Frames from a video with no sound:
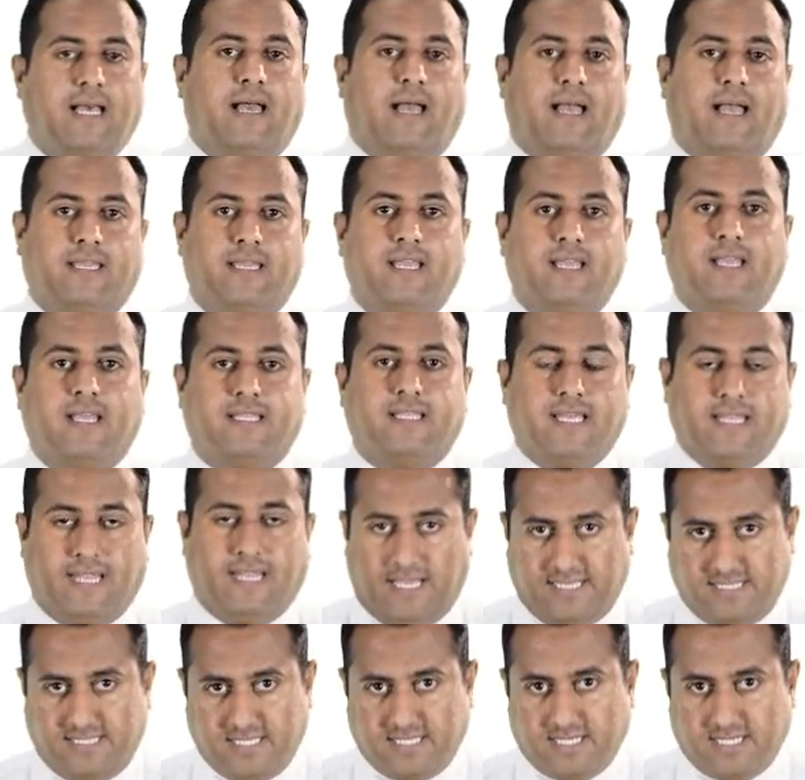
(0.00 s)
حقيقة
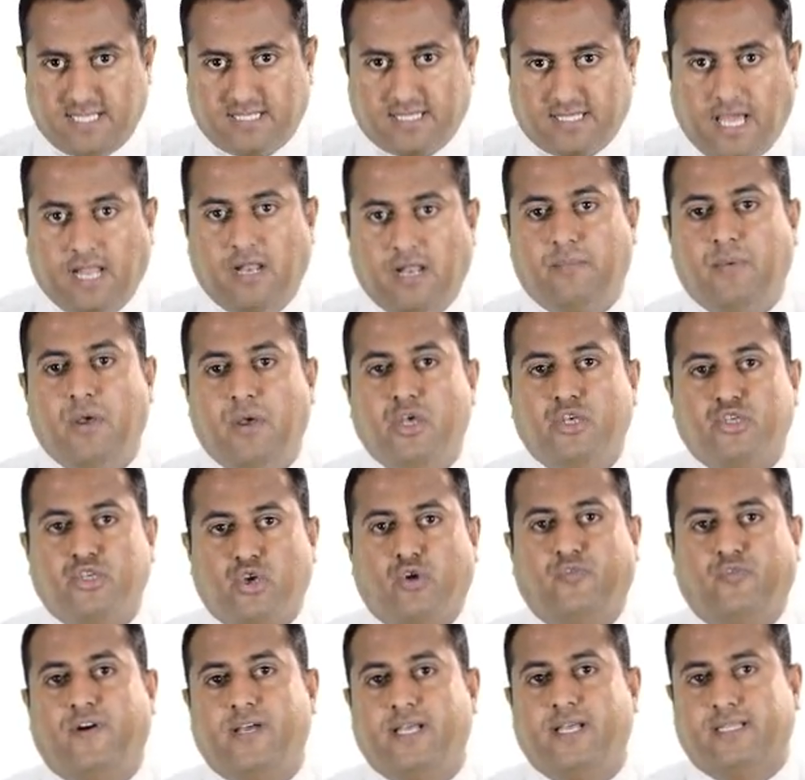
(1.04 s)
عزيزي الطالب
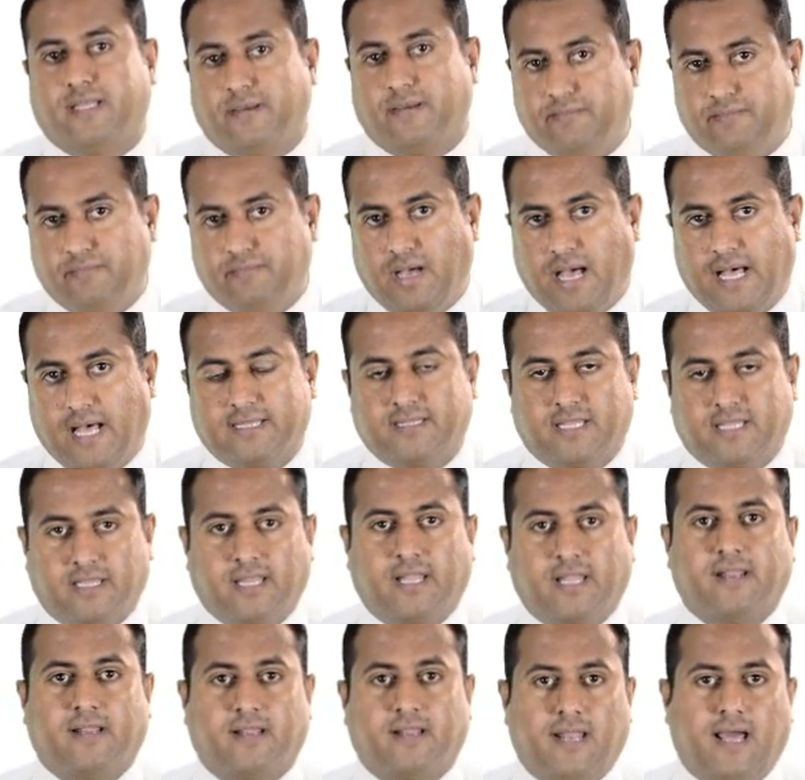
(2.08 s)
سوف يتم
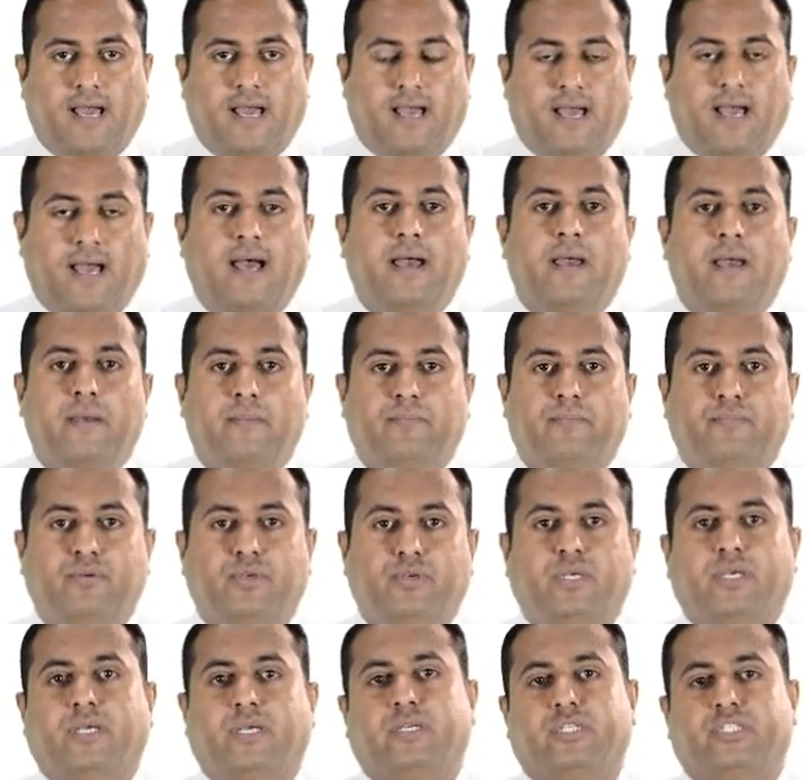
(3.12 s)
التطرق لها
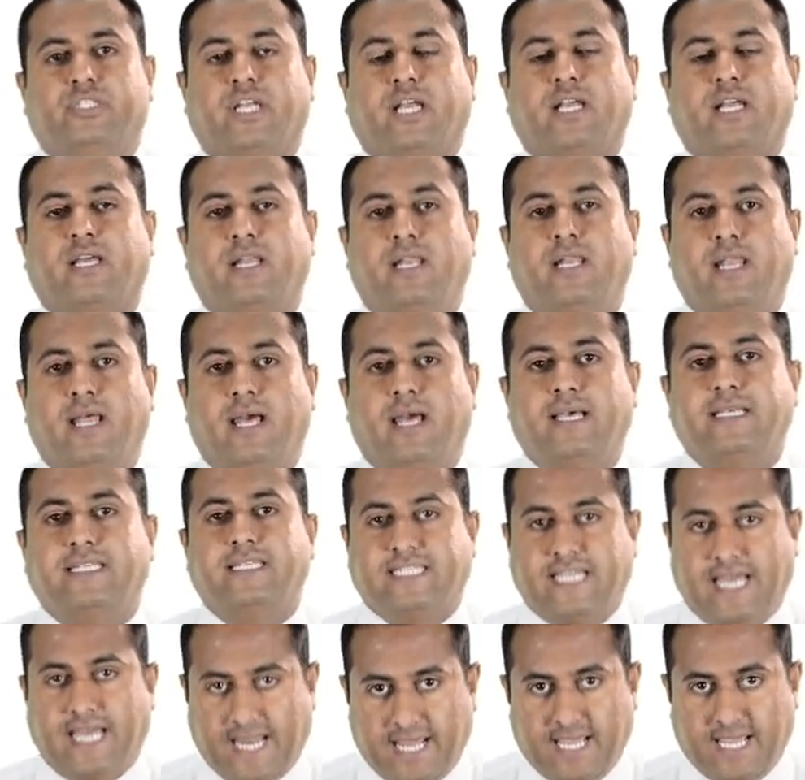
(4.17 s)
بشكل
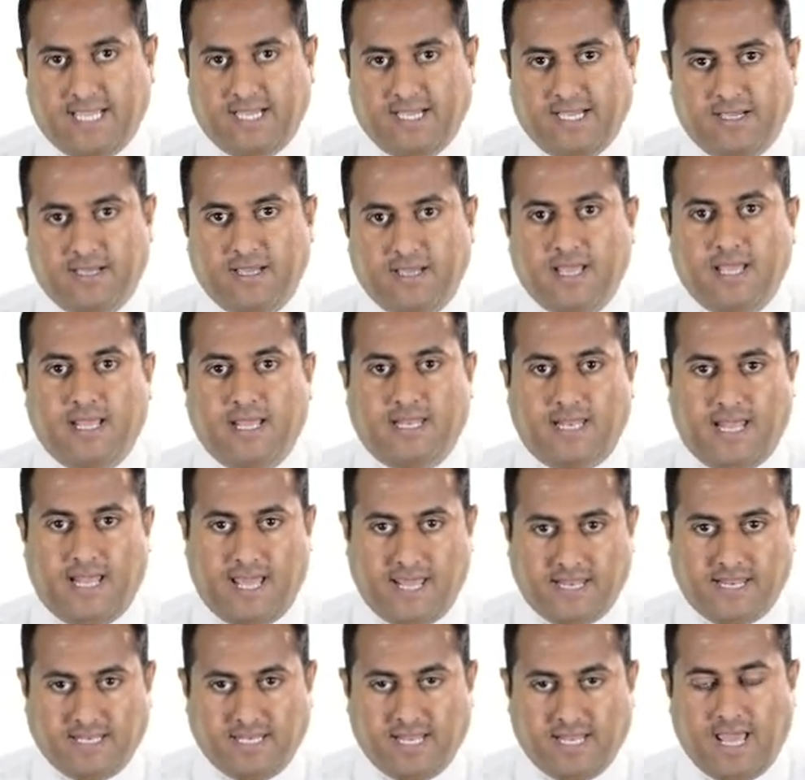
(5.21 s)
سريع
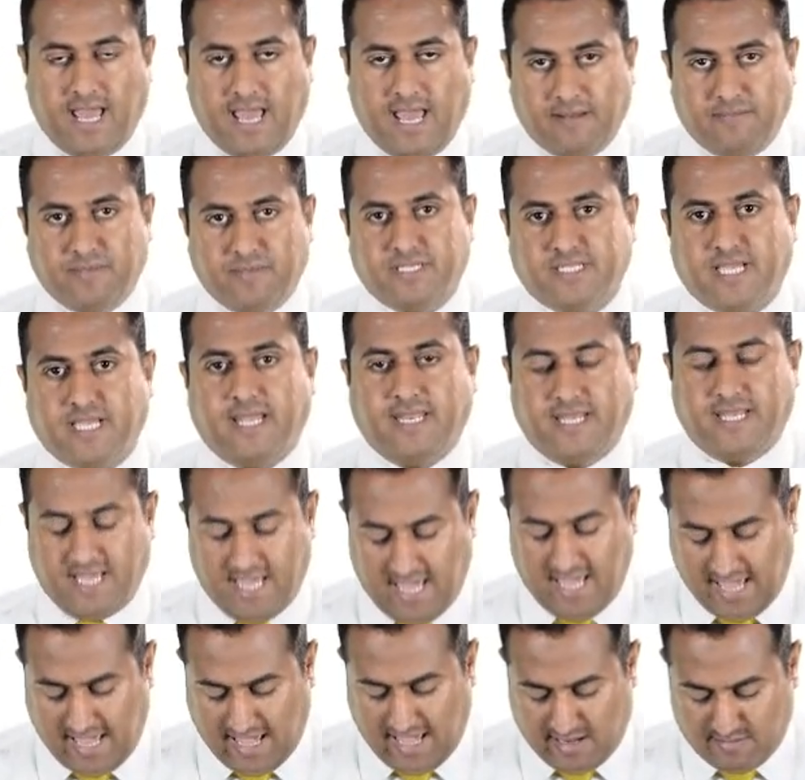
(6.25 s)
لأن
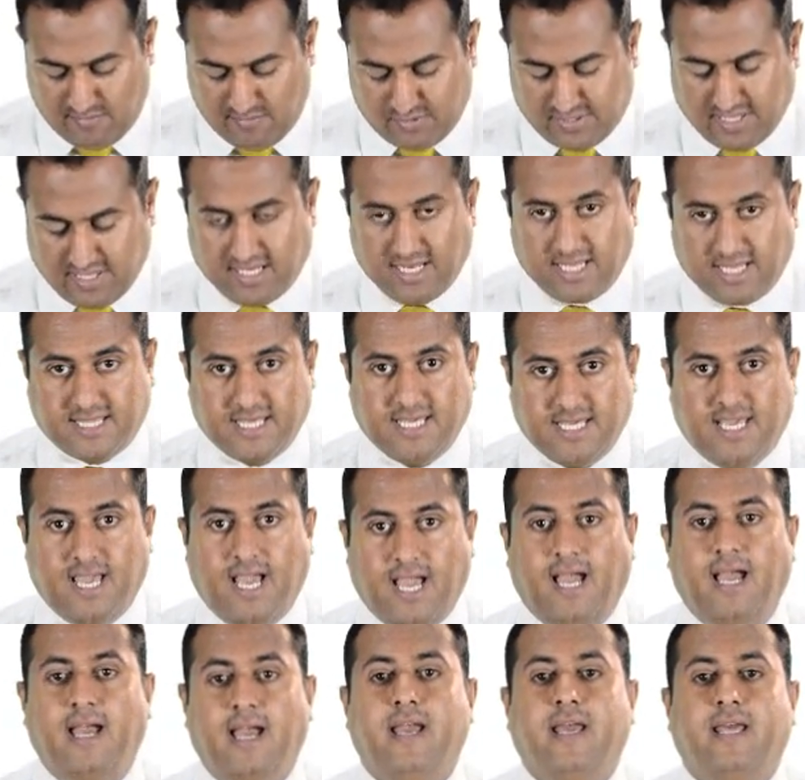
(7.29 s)
الميزانية
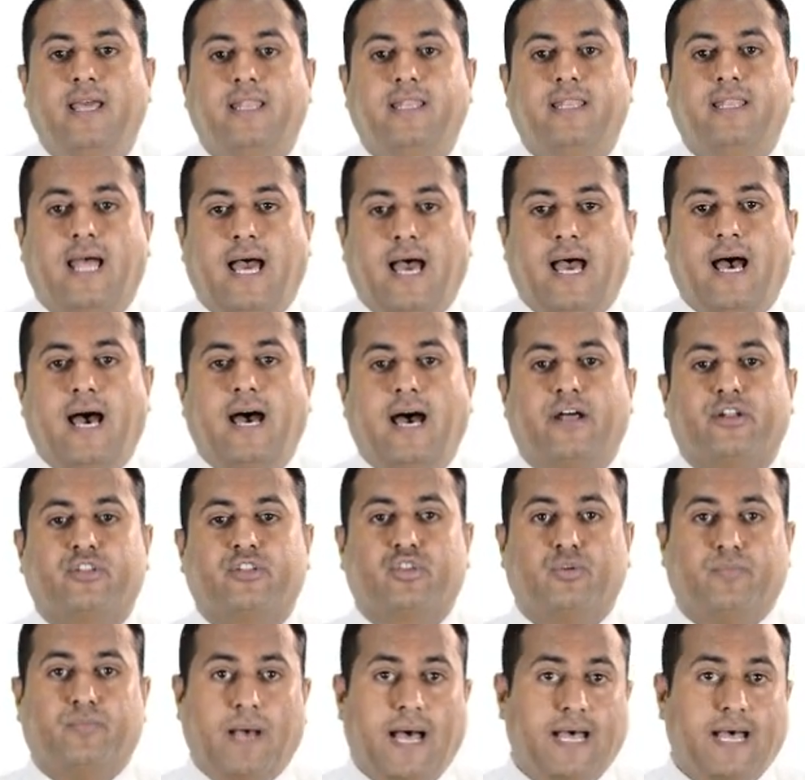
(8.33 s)
المثلثية لها
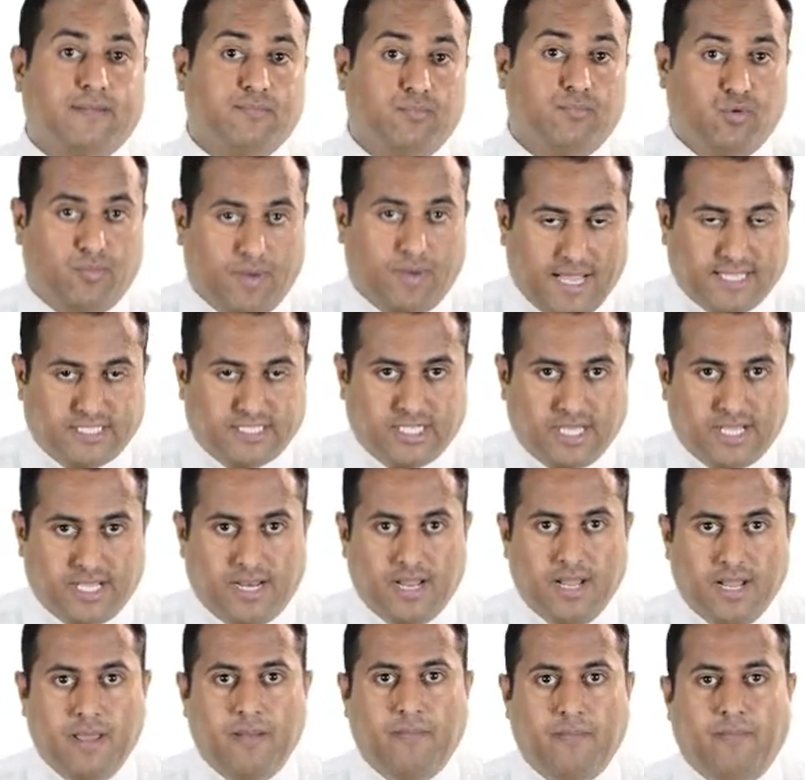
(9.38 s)
ارتباط
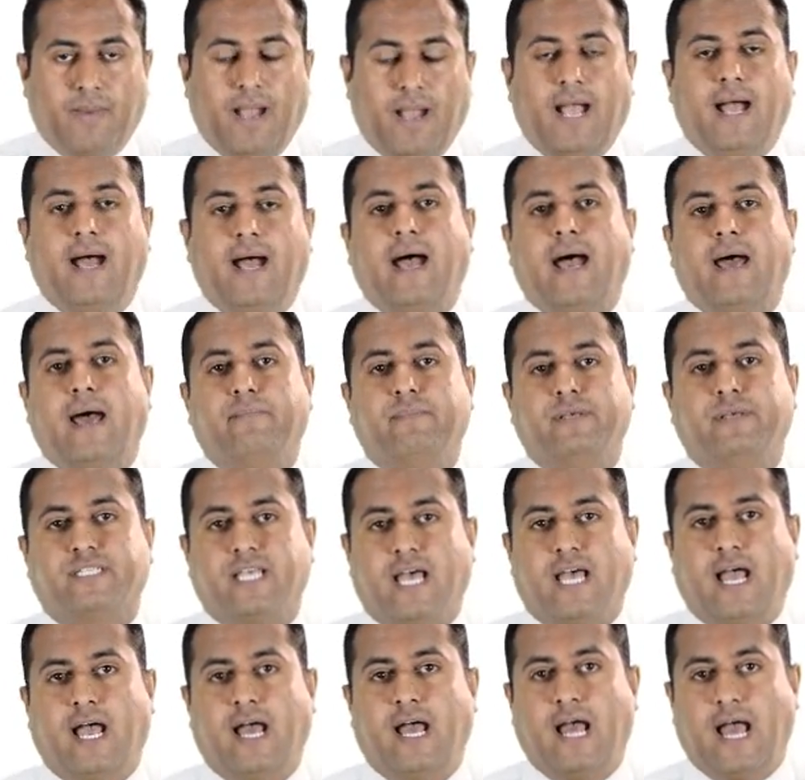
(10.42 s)
مباشر مع
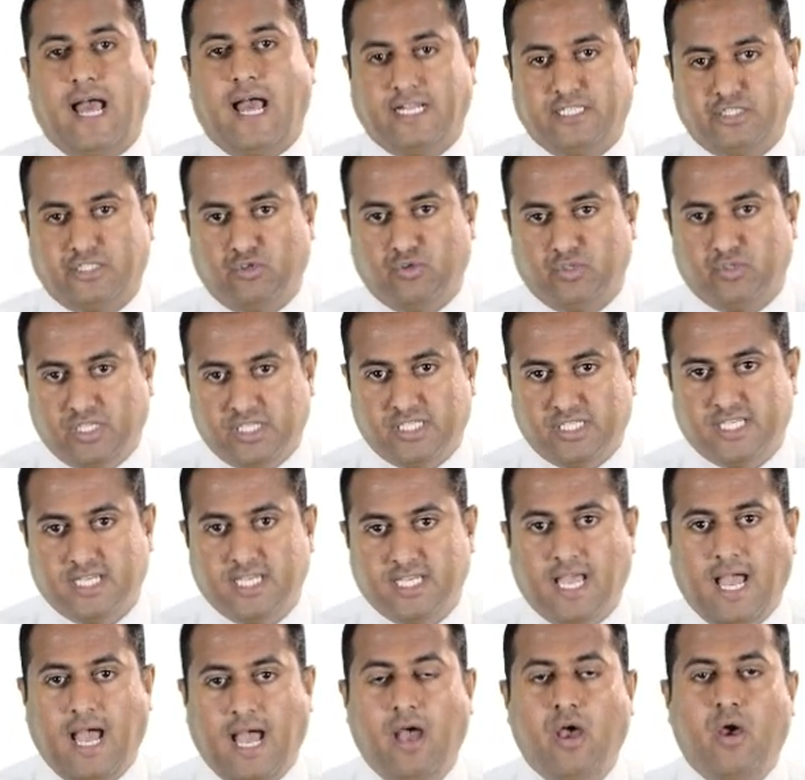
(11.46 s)
المساحة
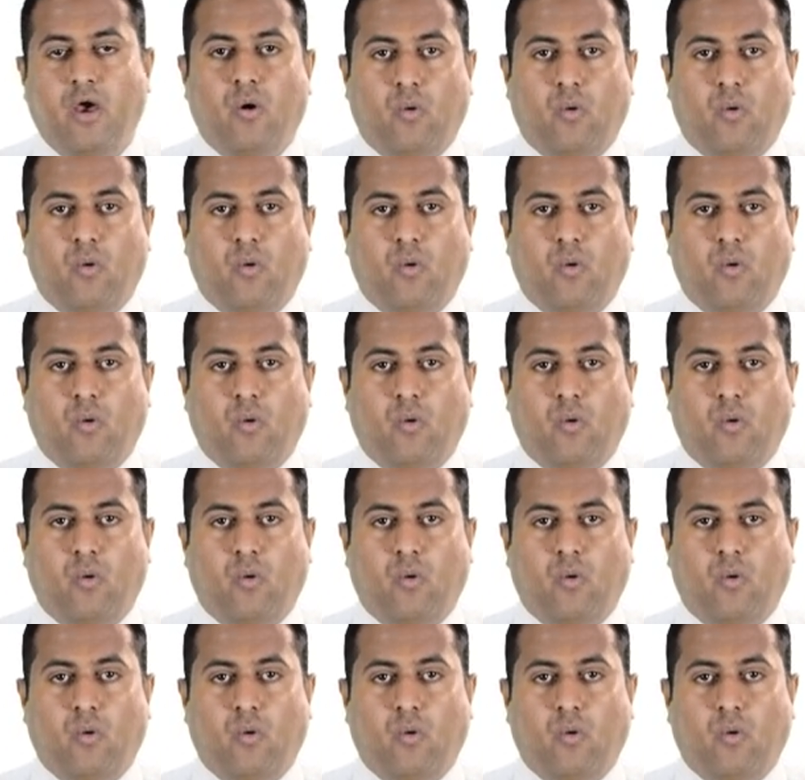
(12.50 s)
الجيوديسية